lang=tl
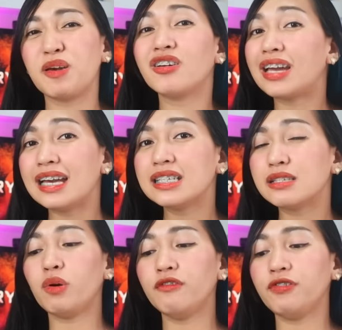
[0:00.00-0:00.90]
Pero guys,
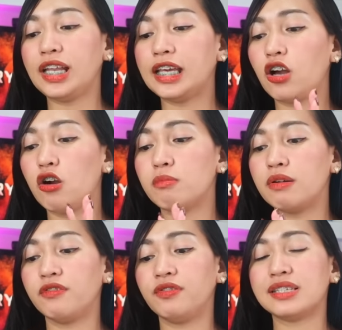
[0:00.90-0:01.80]
may warm feeling akong
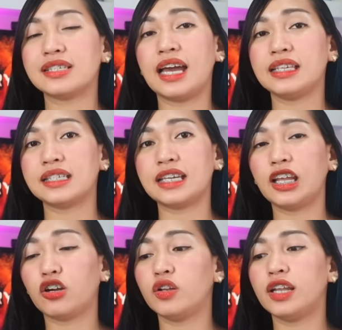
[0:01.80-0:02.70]
mafe-feel sa kanya
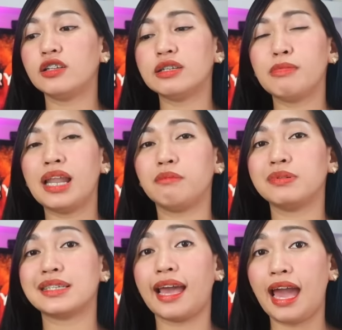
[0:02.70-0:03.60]
sa likod, lalo na
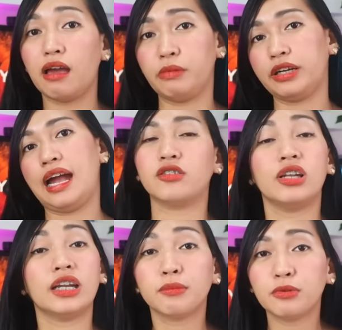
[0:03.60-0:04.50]
malapit sa camera.
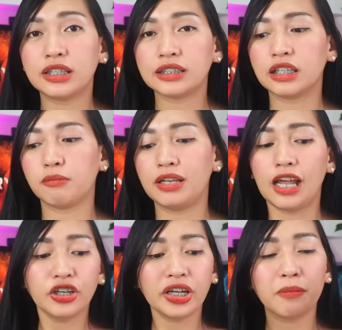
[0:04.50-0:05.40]
Tolerable lang naman.
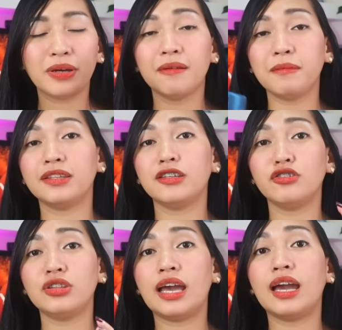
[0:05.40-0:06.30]
Lalo na kapag gamitan
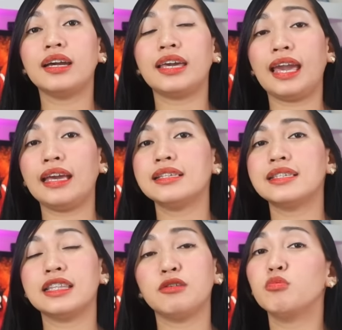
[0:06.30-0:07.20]
nyo ng
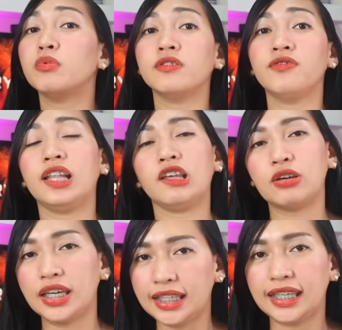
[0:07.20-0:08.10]
case, hindi mo ma-feel
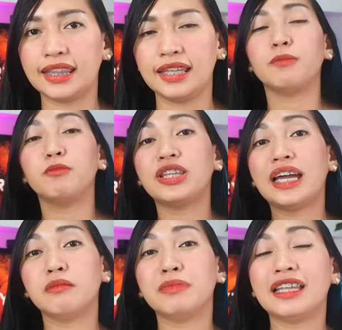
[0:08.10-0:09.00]
yung init.
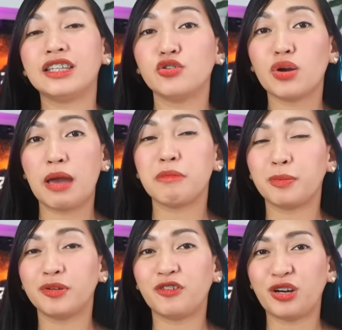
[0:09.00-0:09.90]
Punta naman natin yung
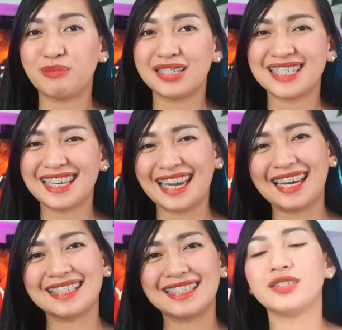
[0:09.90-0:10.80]
camera performance guys.